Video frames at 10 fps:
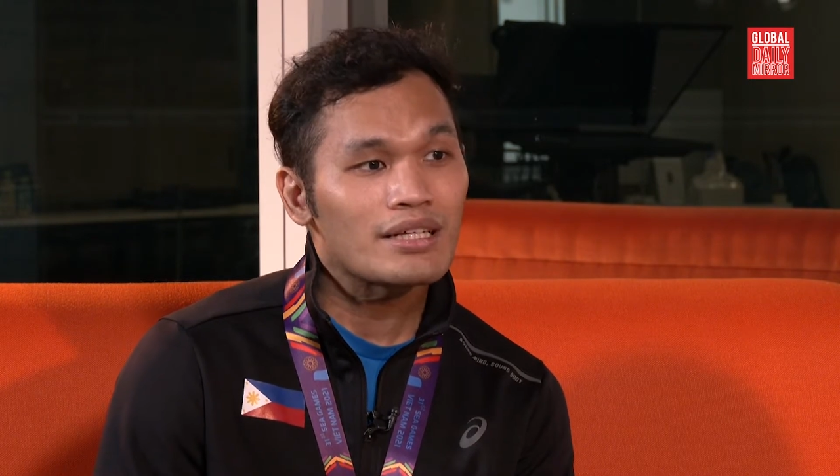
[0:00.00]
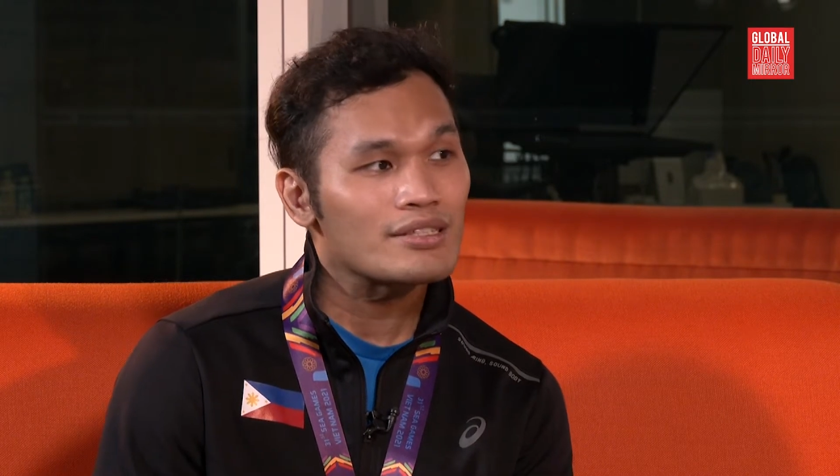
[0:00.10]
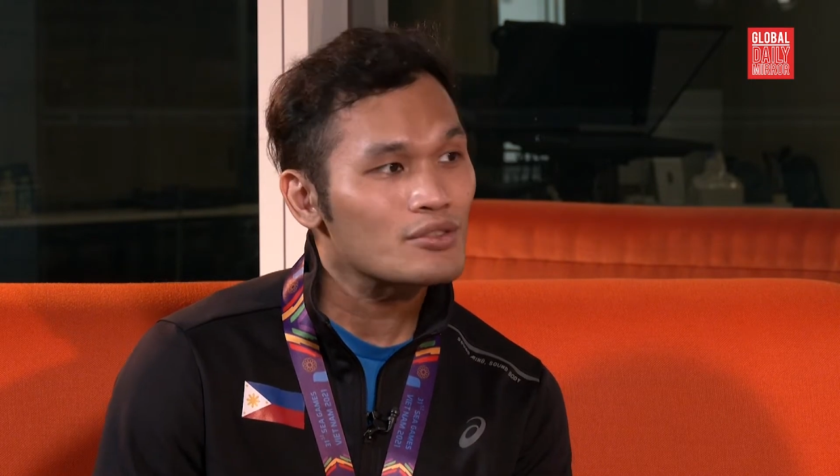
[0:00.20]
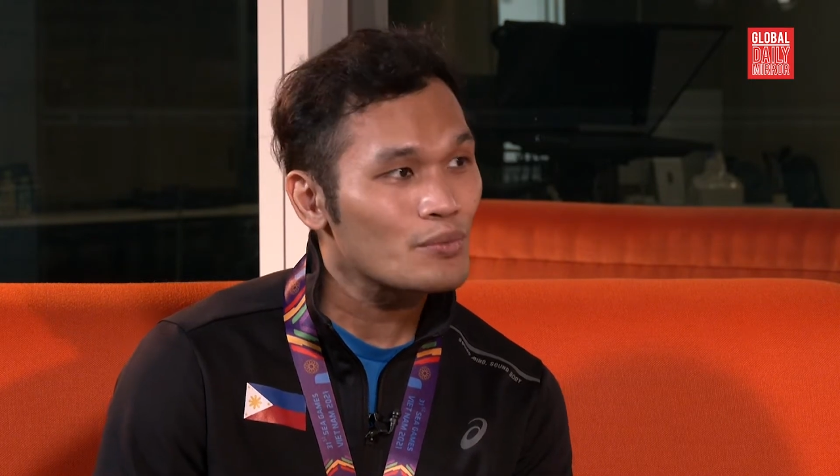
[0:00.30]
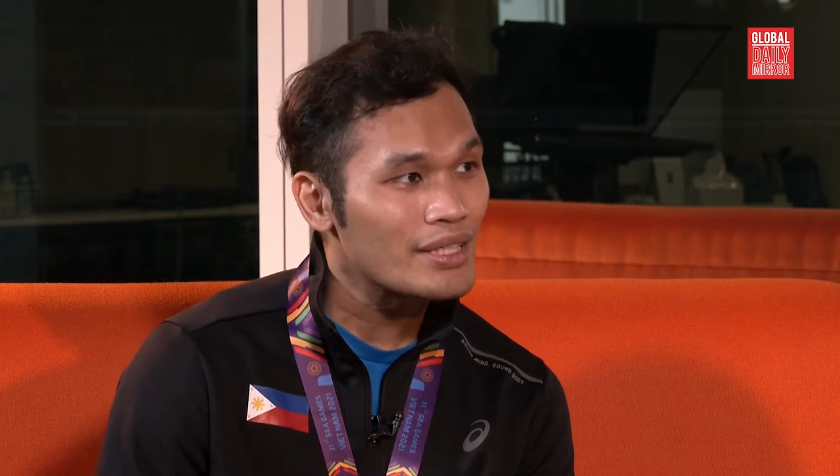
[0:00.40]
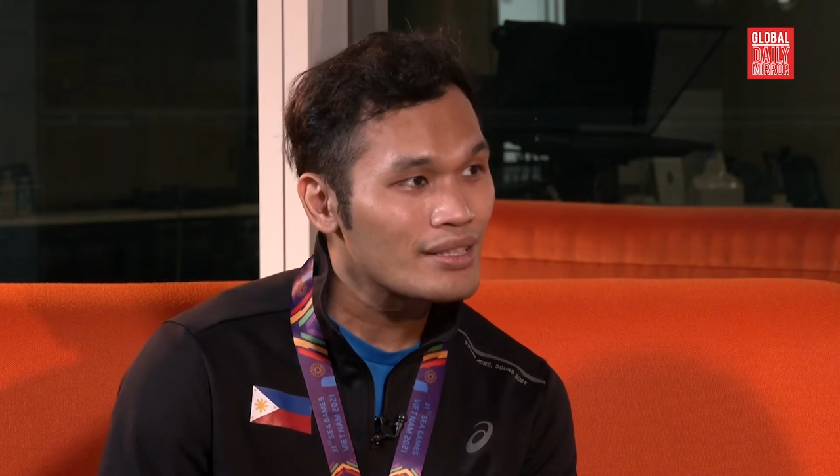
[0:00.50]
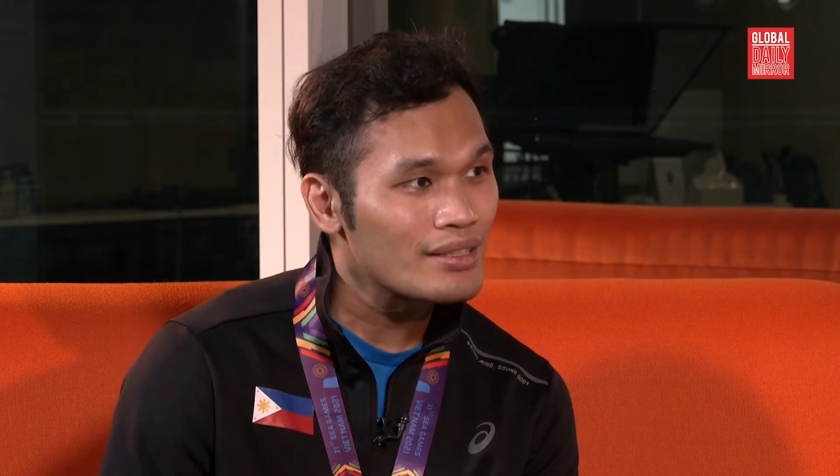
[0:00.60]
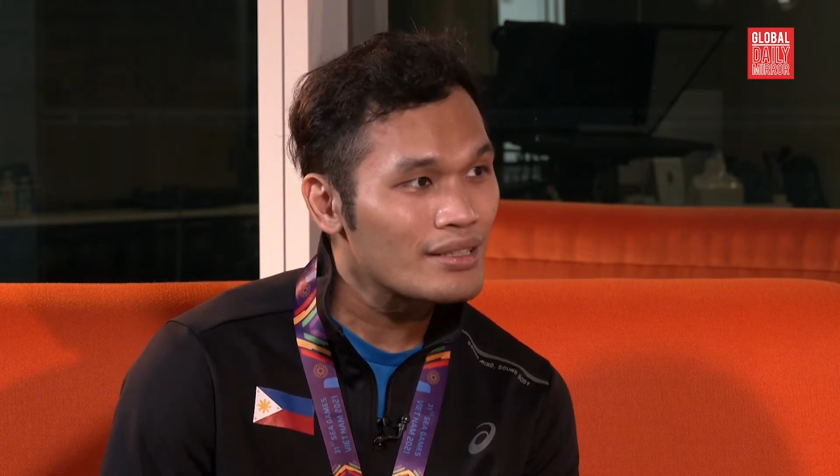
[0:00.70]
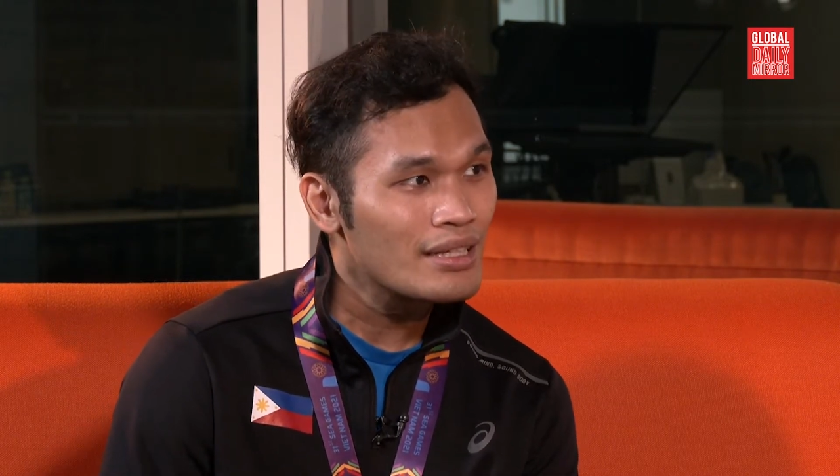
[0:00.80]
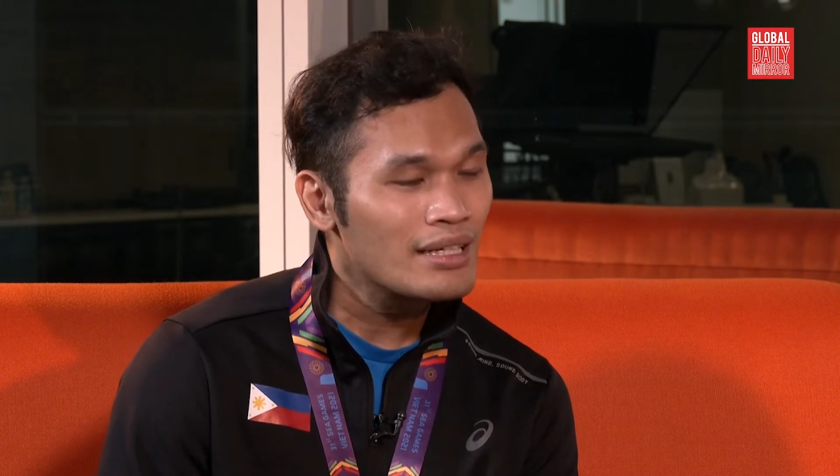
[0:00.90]
else
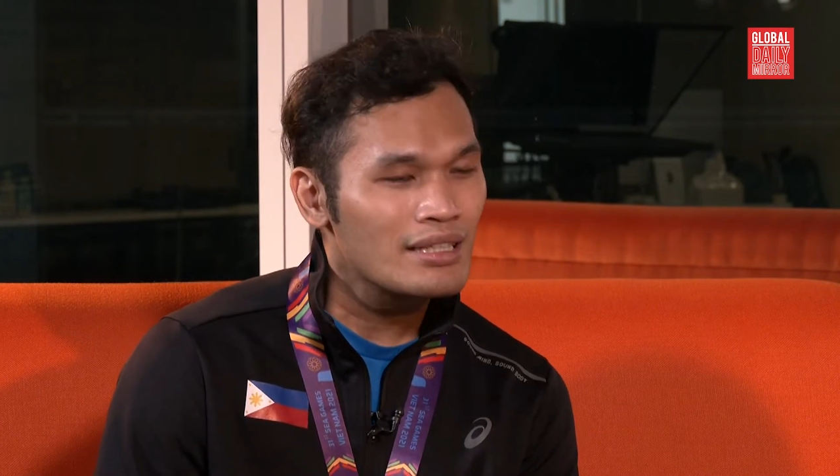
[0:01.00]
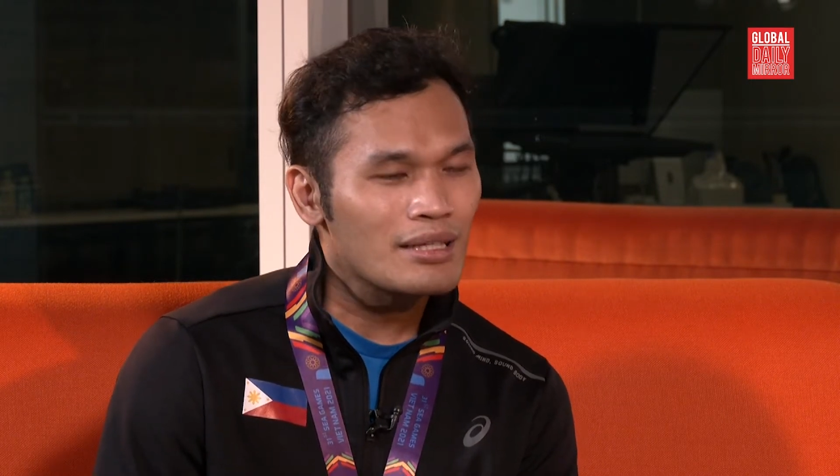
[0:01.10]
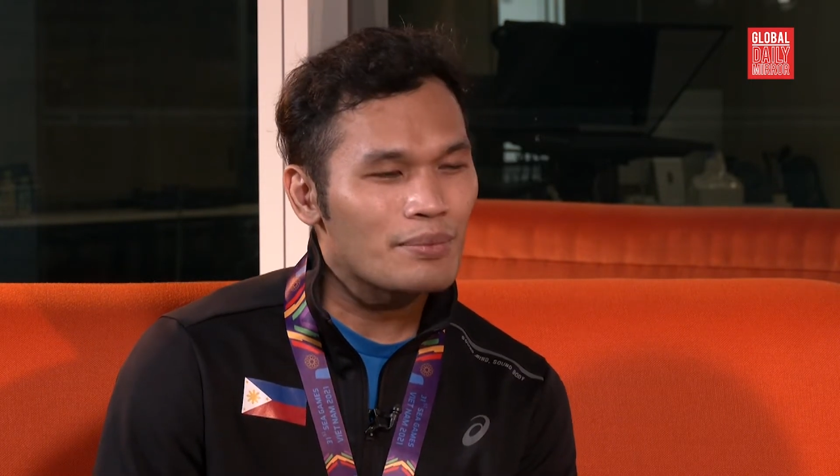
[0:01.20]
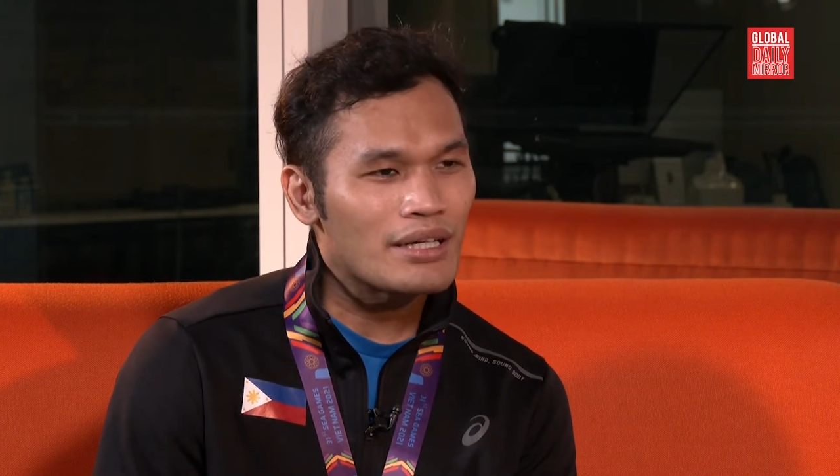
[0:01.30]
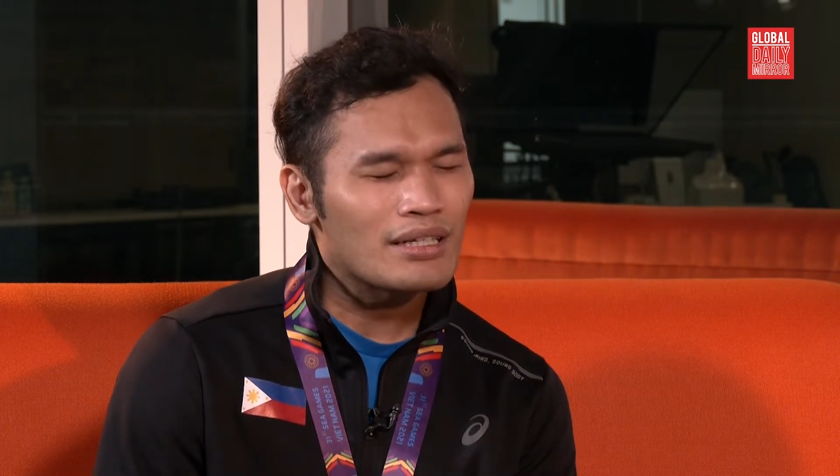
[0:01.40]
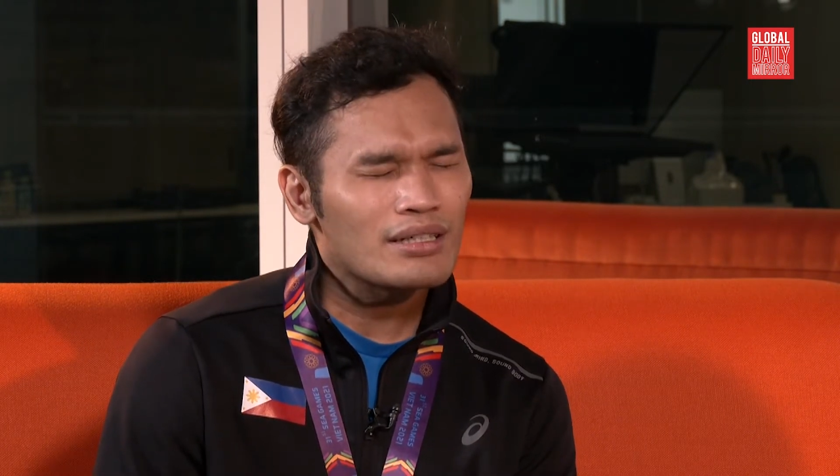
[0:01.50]
win. Parang,